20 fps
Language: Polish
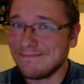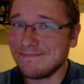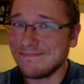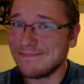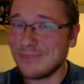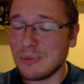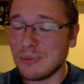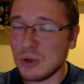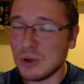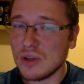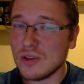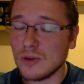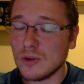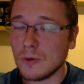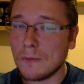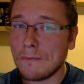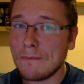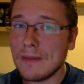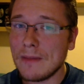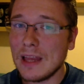po prostu.
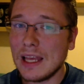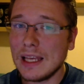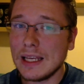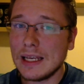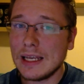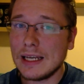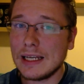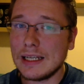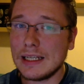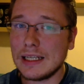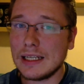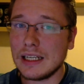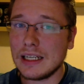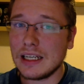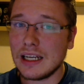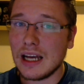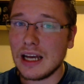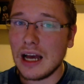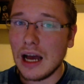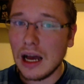
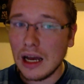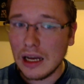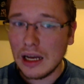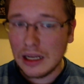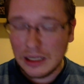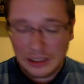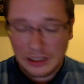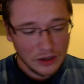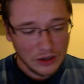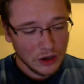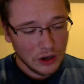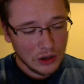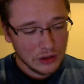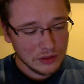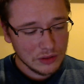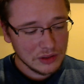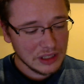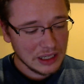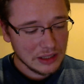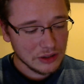Eee,
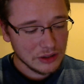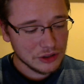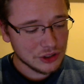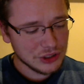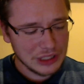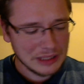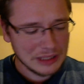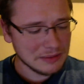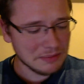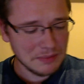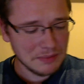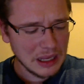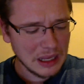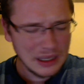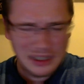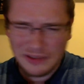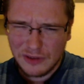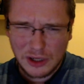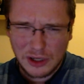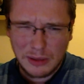on jakoś. Ja,
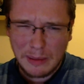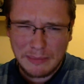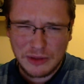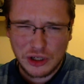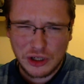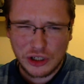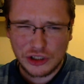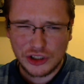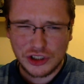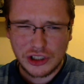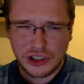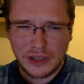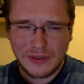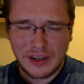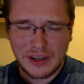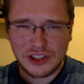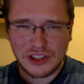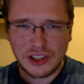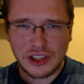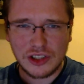w ogóle mam troszeczkę
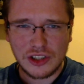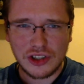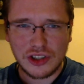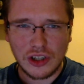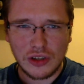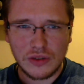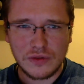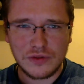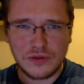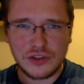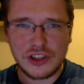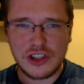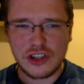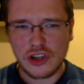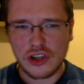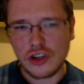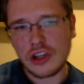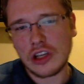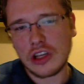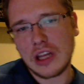wrażenie, że on
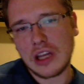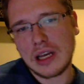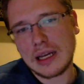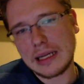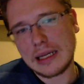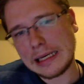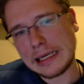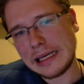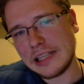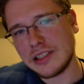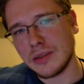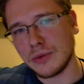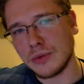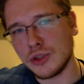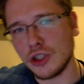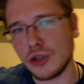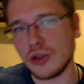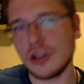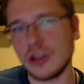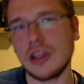wszystko tak, tak leciał
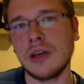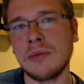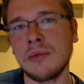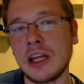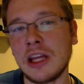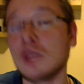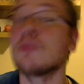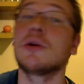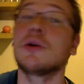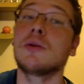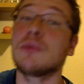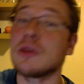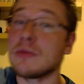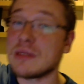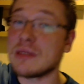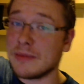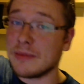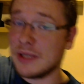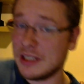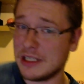ciągiem, a dopiero potem
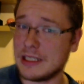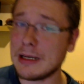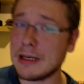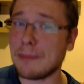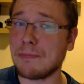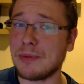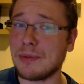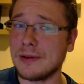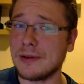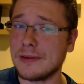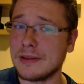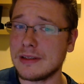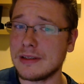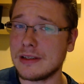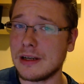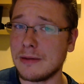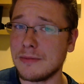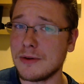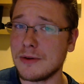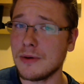sobie ciap
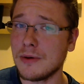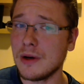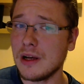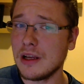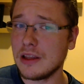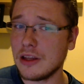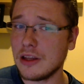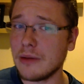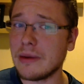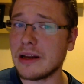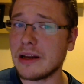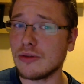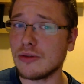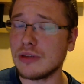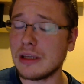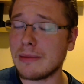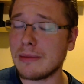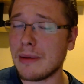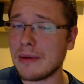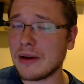zrobił. Dobra,
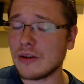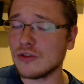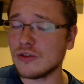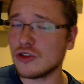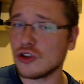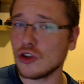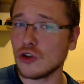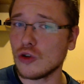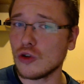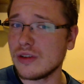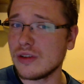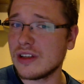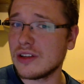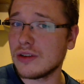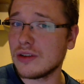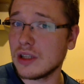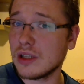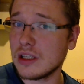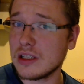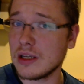tutaj mam jakąś konkluzję, to
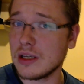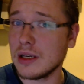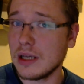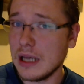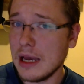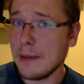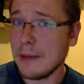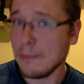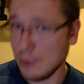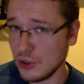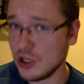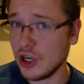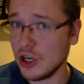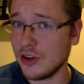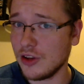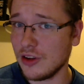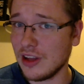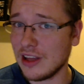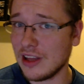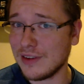tutaj sobie podzielę
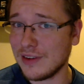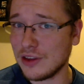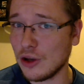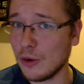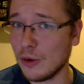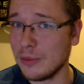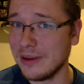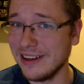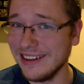to na dwa tomy